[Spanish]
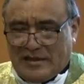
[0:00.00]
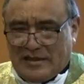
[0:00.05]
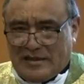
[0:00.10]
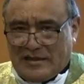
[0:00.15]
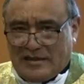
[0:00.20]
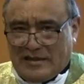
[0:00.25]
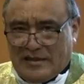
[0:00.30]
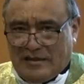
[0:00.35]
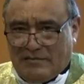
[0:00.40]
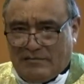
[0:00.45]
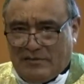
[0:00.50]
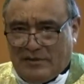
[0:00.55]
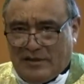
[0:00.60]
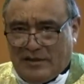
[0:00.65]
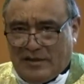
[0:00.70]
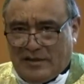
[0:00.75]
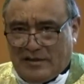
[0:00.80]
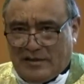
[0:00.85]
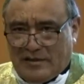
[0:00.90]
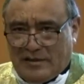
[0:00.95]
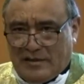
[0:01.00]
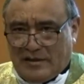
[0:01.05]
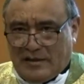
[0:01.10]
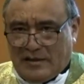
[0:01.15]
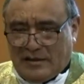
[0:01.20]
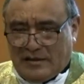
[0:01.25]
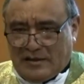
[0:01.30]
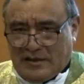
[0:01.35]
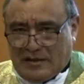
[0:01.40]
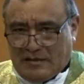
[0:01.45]
del bien
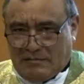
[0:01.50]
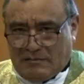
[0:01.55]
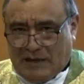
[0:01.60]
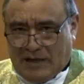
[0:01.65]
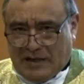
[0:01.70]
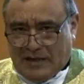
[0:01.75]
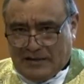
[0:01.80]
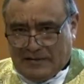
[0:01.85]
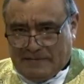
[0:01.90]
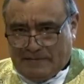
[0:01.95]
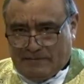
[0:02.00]
y del mal.